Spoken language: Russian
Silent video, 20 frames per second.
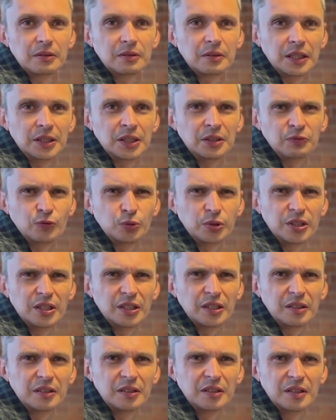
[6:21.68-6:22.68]
Какие вкуснее?
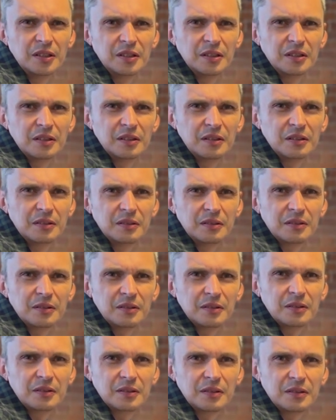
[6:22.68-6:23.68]
Не
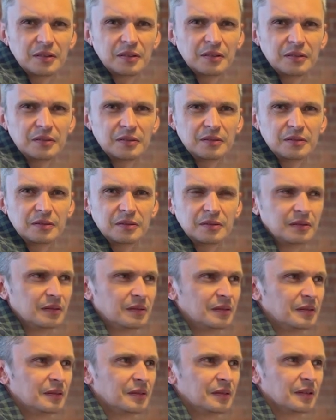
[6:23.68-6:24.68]
знаю.
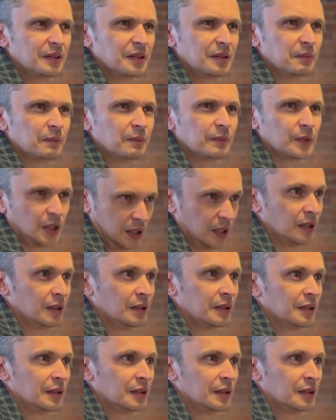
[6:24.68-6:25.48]
Да.